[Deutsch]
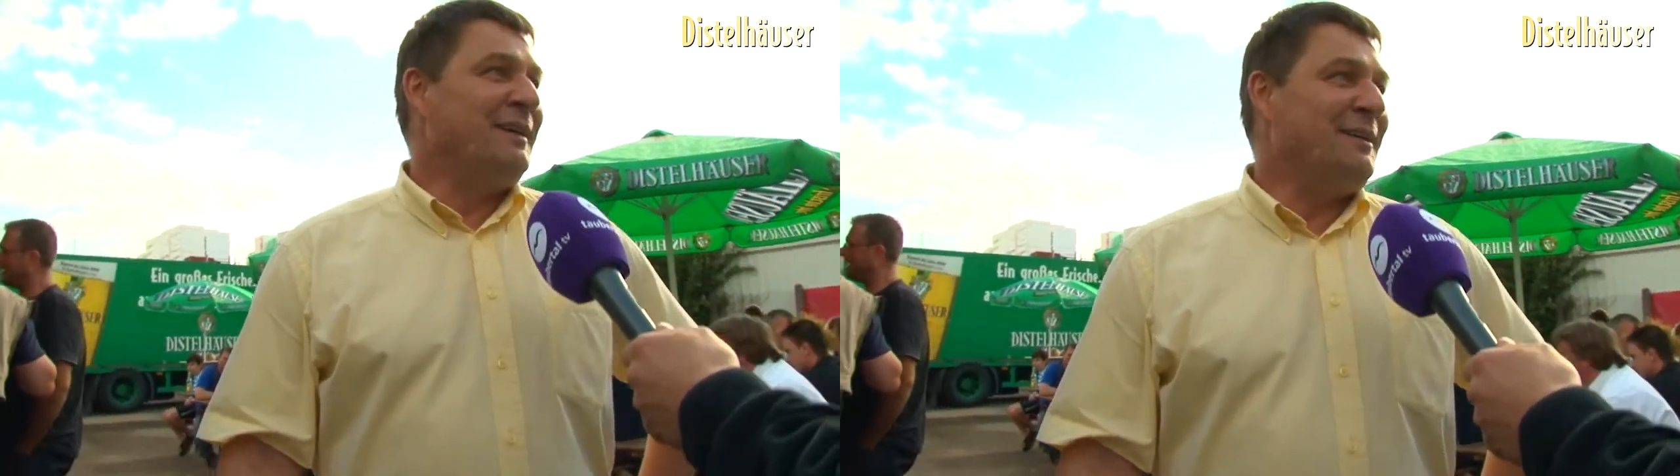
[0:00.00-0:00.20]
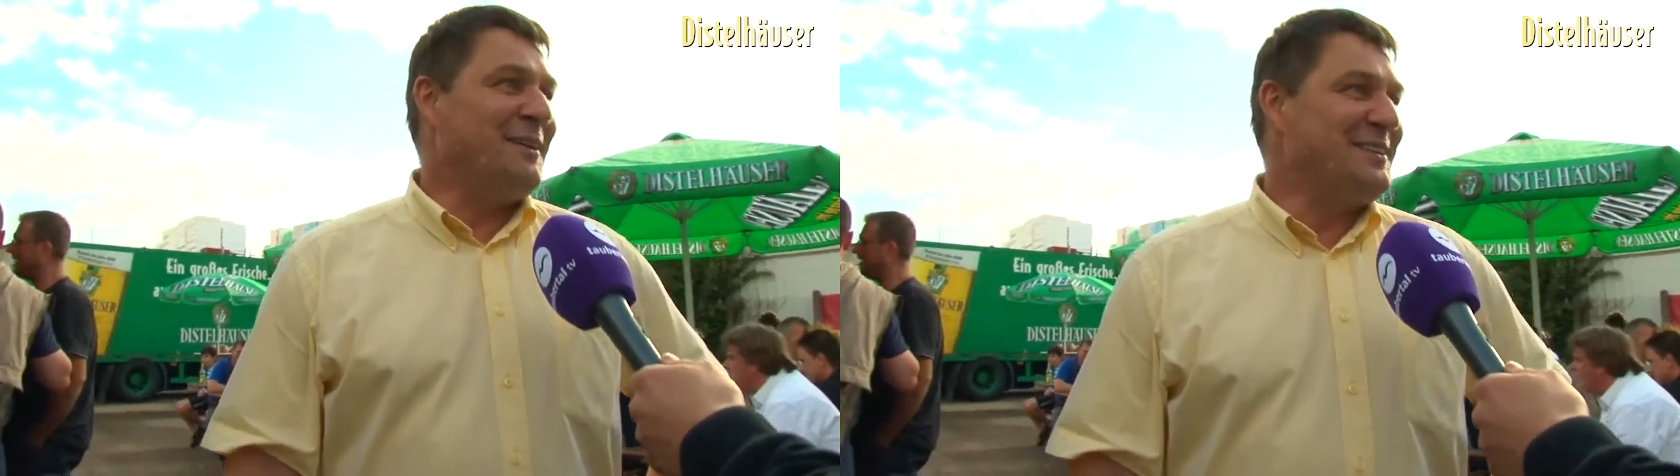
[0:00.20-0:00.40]

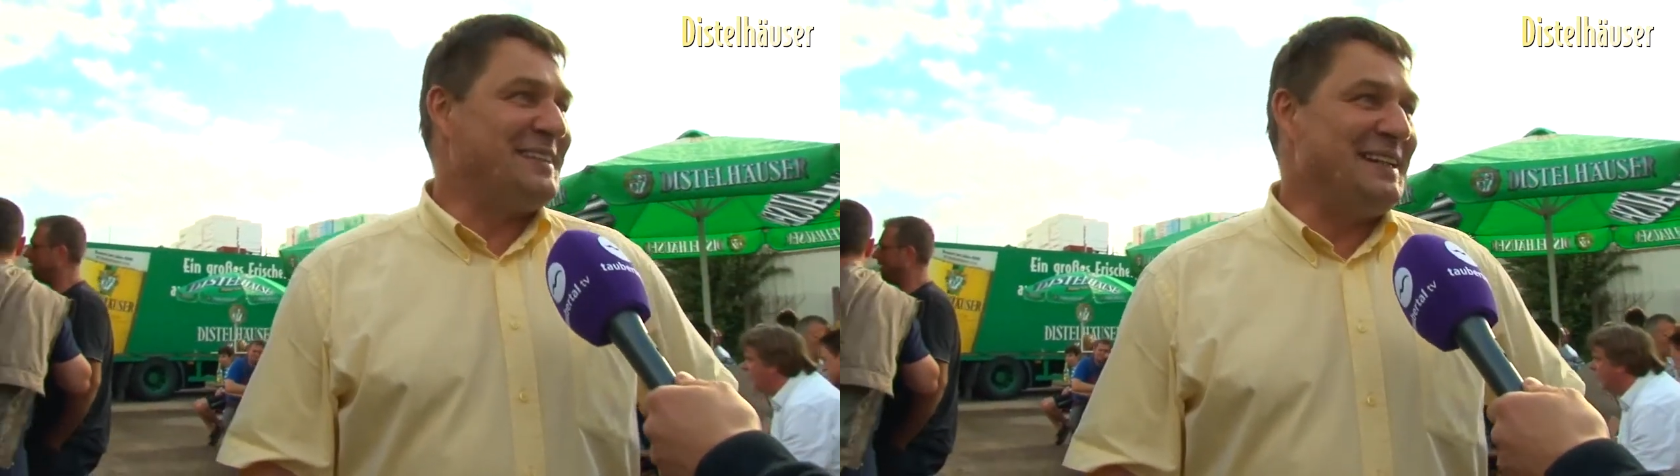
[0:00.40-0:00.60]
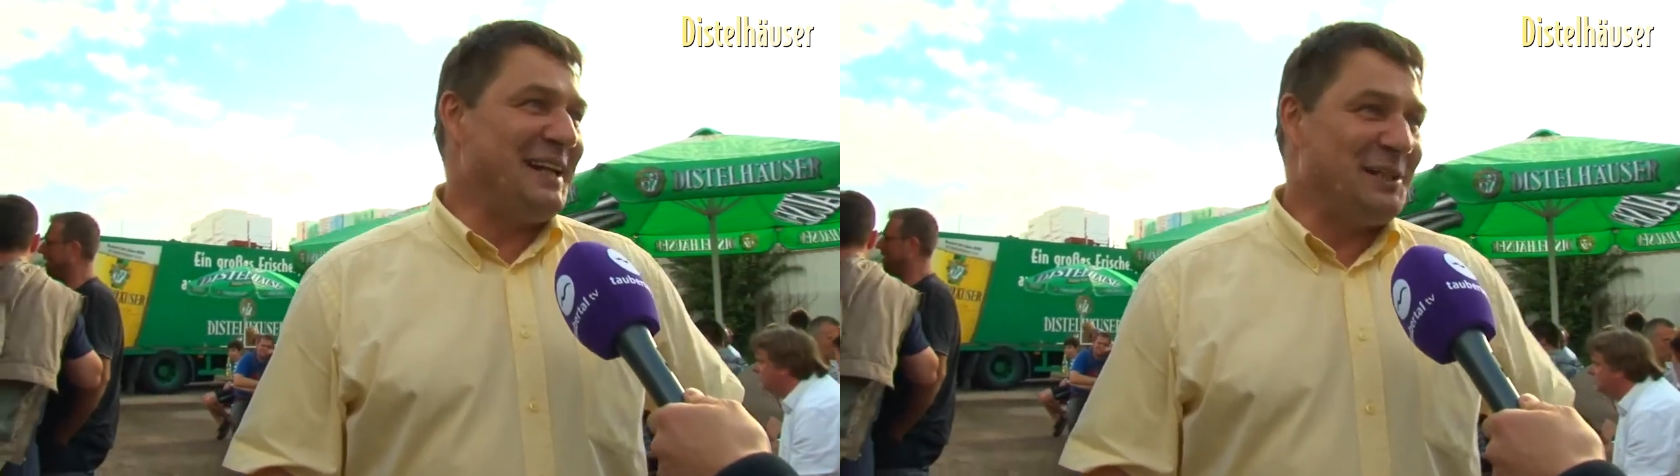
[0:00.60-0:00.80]
und
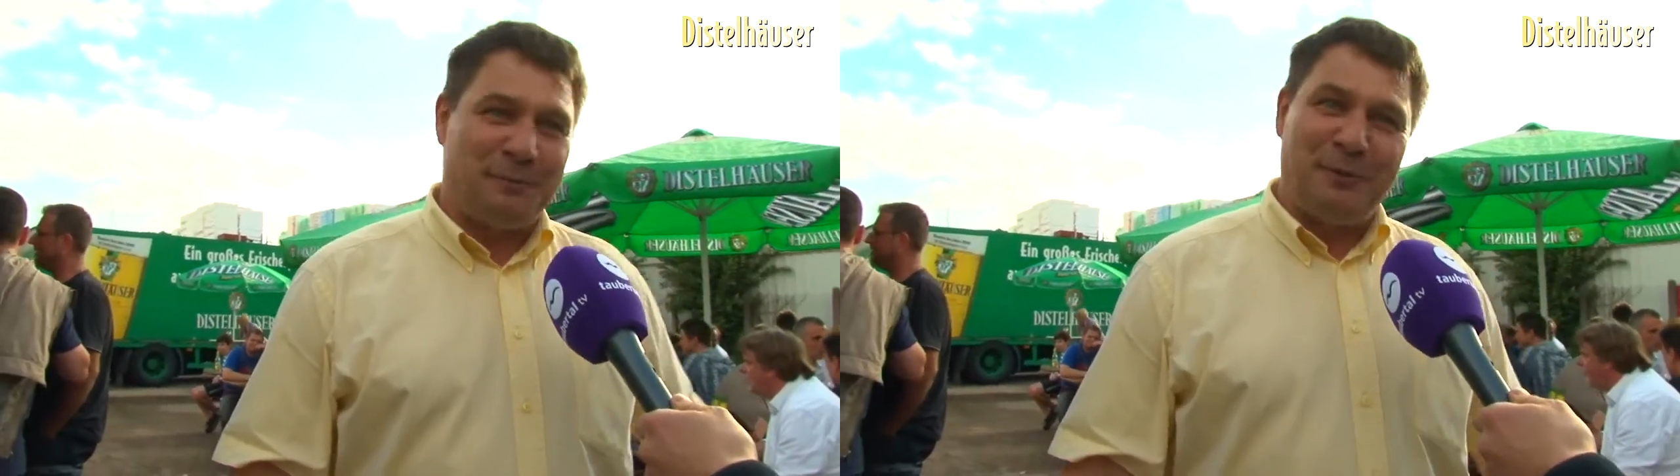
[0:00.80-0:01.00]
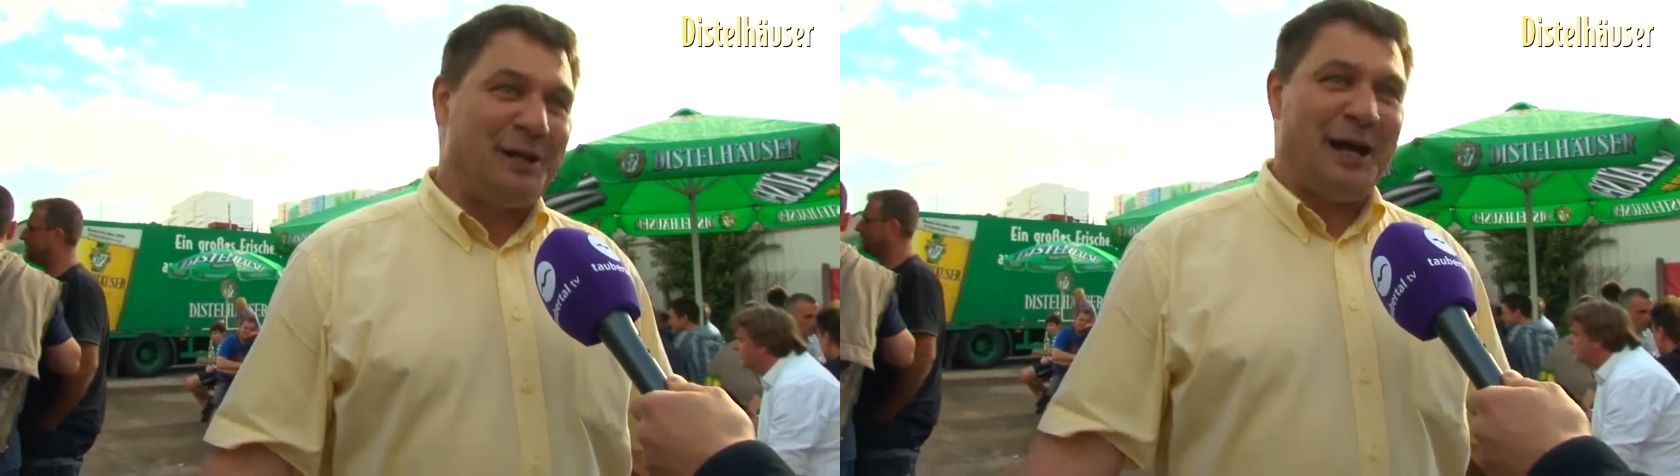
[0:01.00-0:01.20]
sind dann
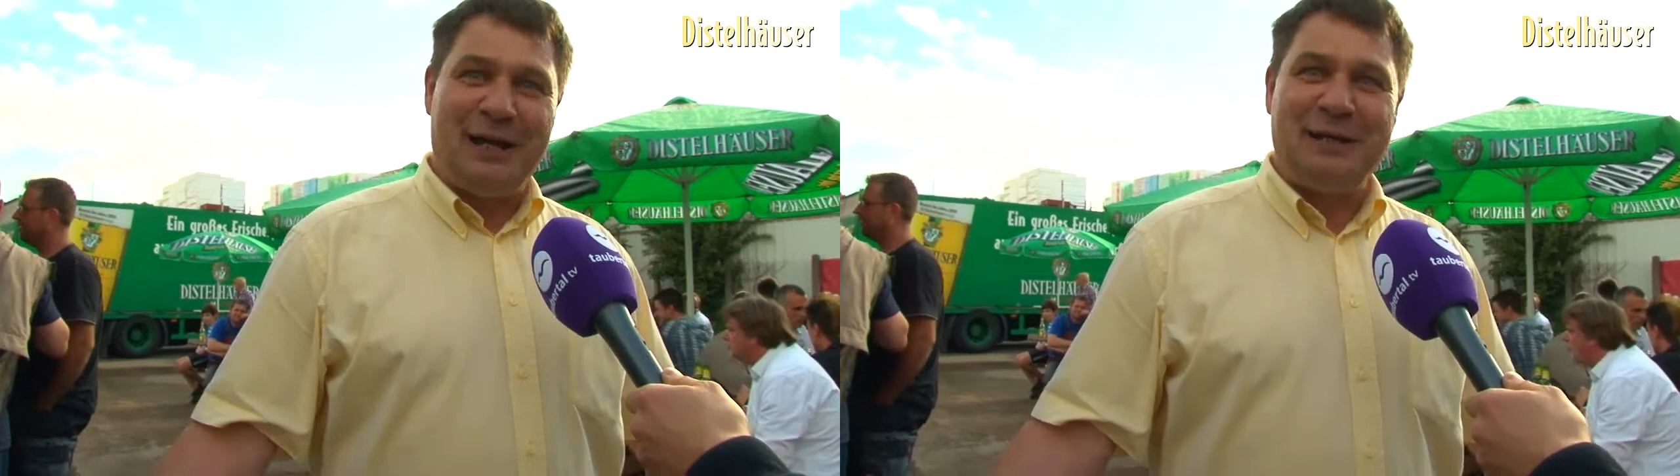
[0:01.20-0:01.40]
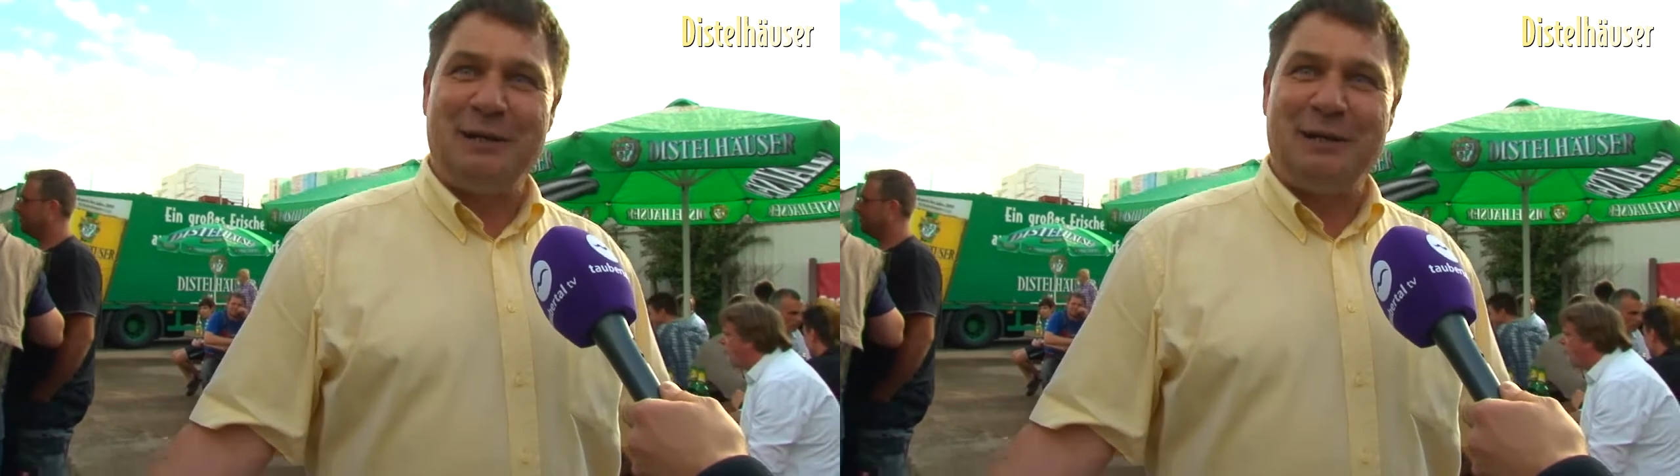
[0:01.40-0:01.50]
spontan